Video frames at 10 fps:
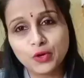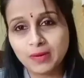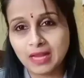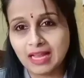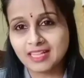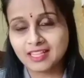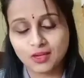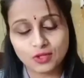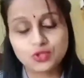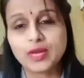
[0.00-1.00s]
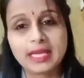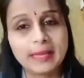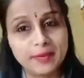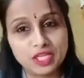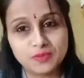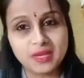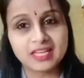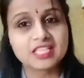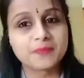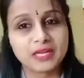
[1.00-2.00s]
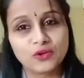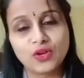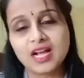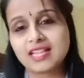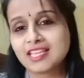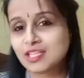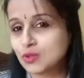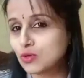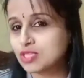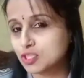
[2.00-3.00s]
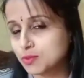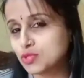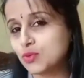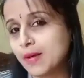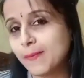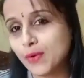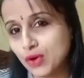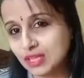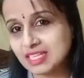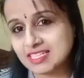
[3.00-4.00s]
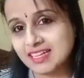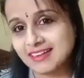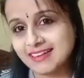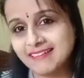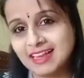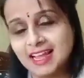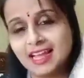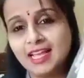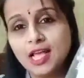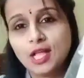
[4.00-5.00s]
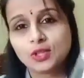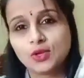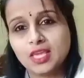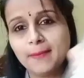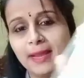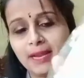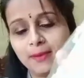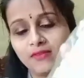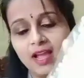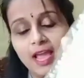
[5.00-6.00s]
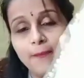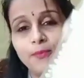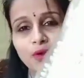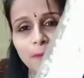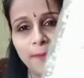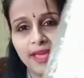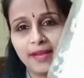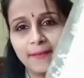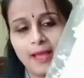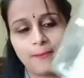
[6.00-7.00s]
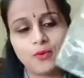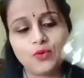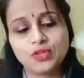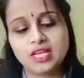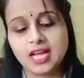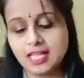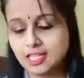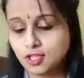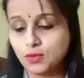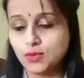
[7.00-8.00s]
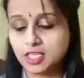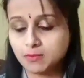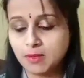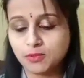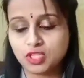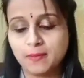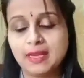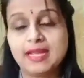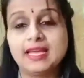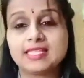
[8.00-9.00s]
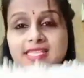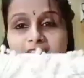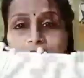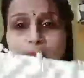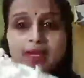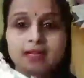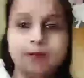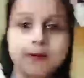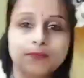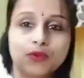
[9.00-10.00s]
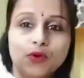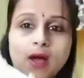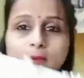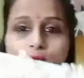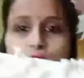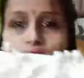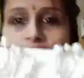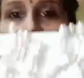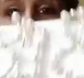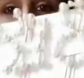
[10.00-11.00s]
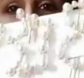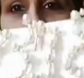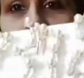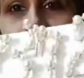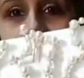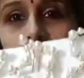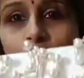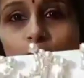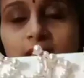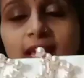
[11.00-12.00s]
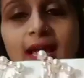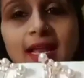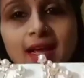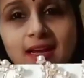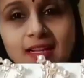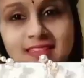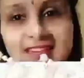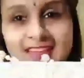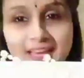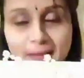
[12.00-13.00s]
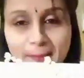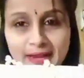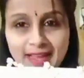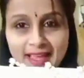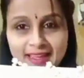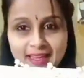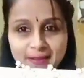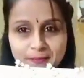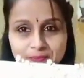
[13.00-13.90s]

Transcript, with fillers: को बना लेते हैं और जूड़े के बीच में अगर इस पिन को लगाते हैं तो सच में जूड़ा बहुत अच्छा लगने वाला है तो ये मैंने मंगवाया है पूरा पेयर मैं आप लोगों को दिखा देती हूँ इसमें मुझे मिले हैं सिक्स पिन तो आप लोगों को दिख रहे होंगे तो ये अलग अलग तरीके के पिन हैंगे